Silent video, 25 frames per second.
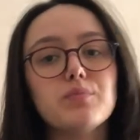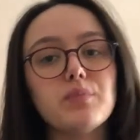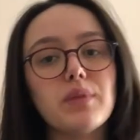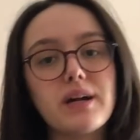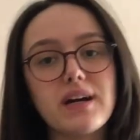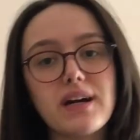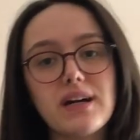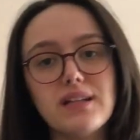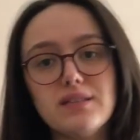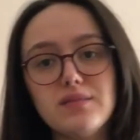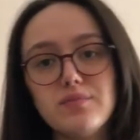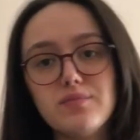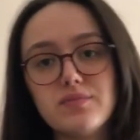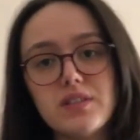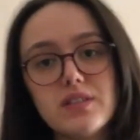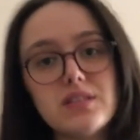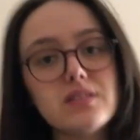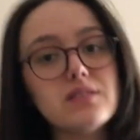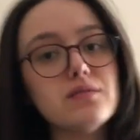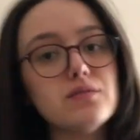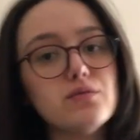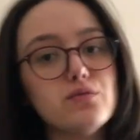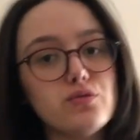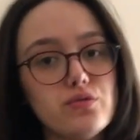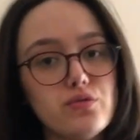Bakalım
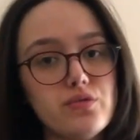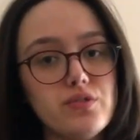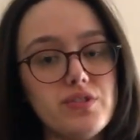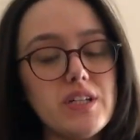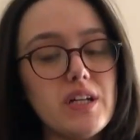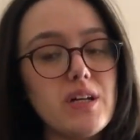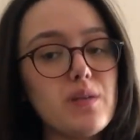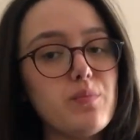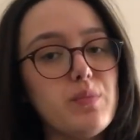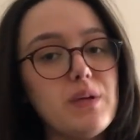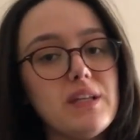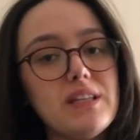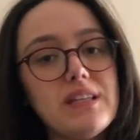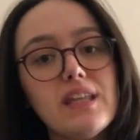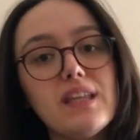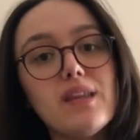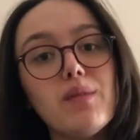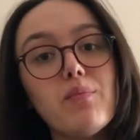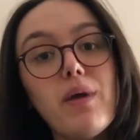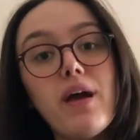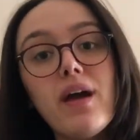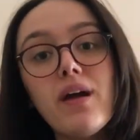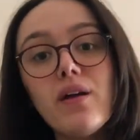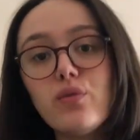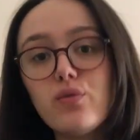nasıl duracak,
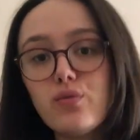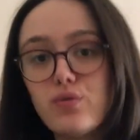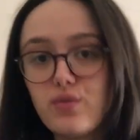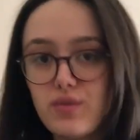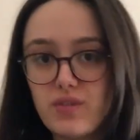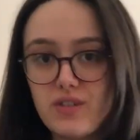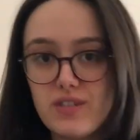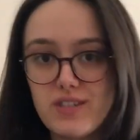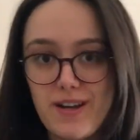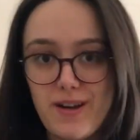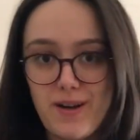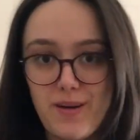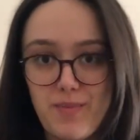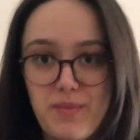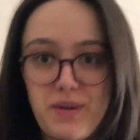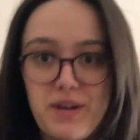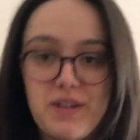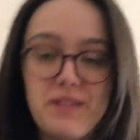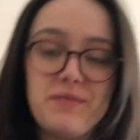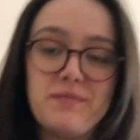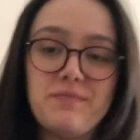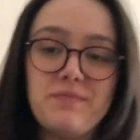bedenime uyacak mı?